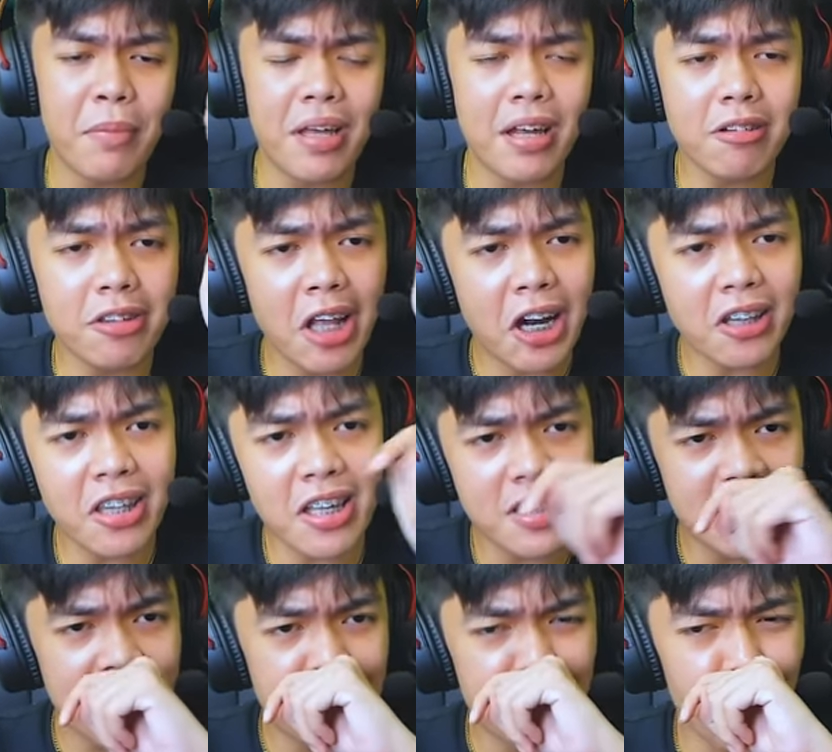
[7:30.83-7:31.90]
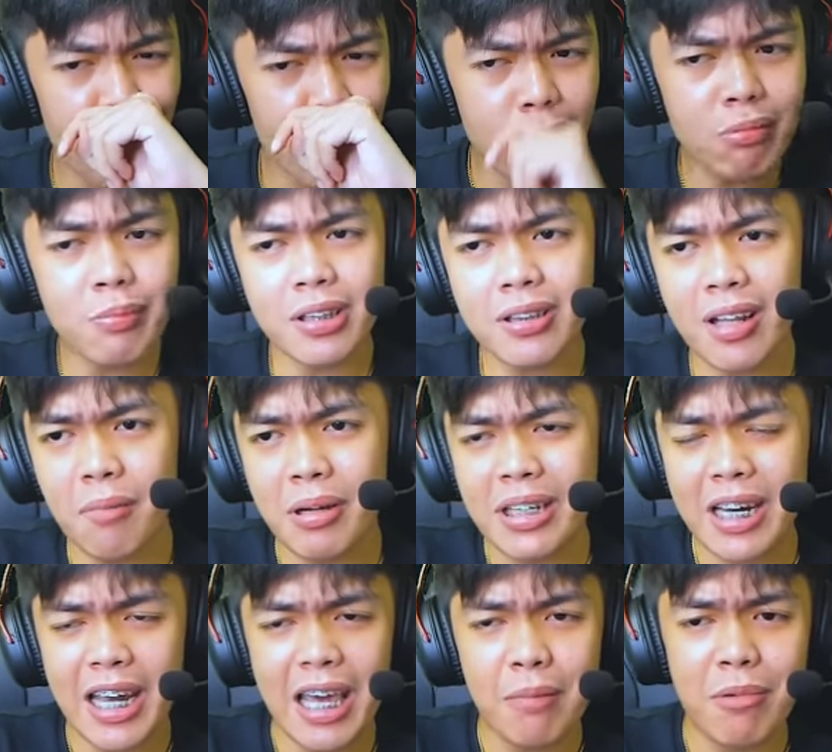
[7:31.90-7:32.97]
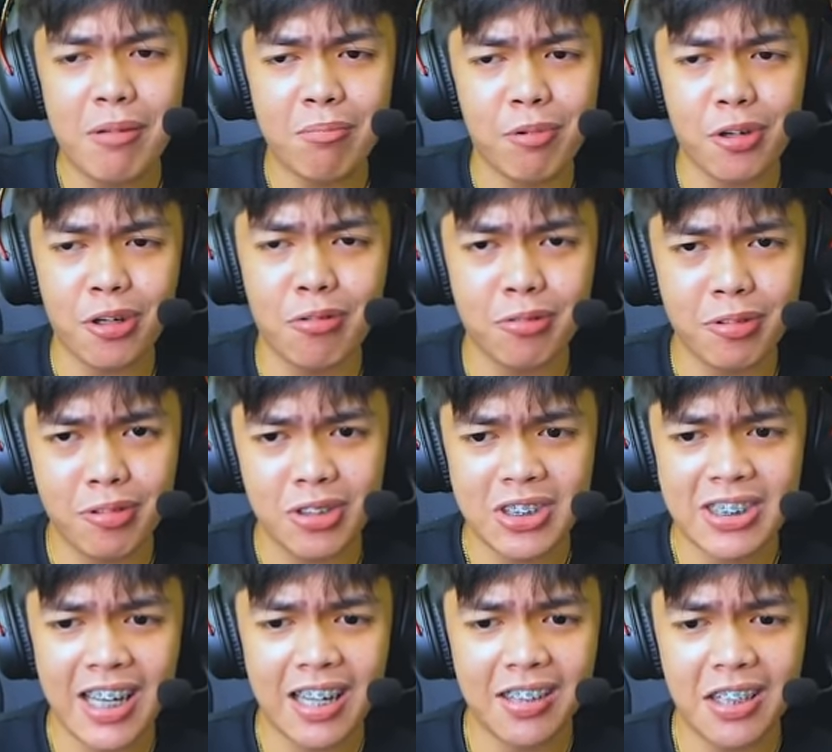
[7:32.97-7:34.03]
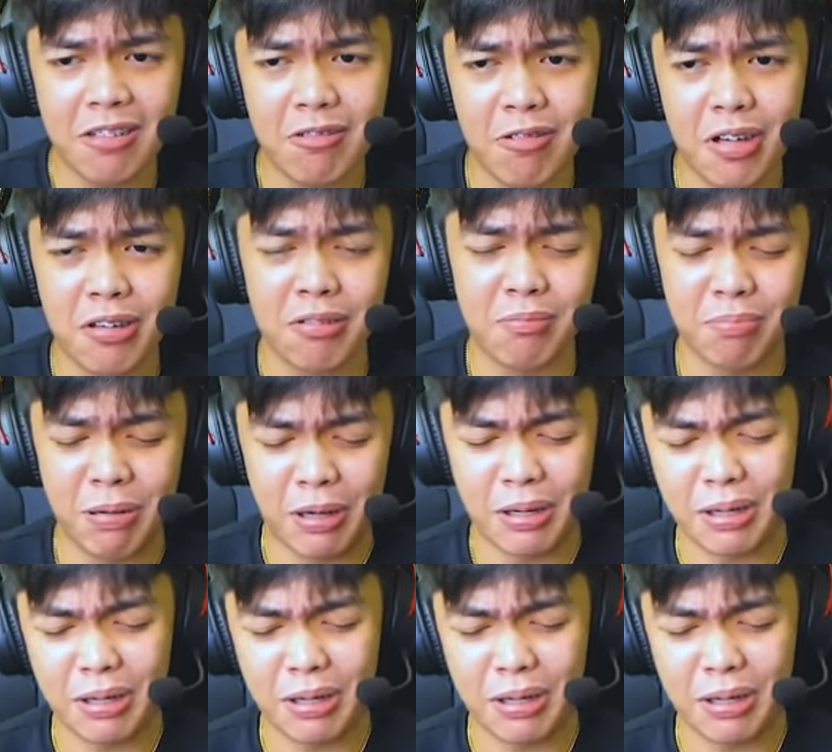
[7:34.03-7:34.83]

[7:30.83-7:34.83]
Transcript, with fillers: Ano 30-0 ako. Ba't naman 11-4 yung starting ko ngayon par?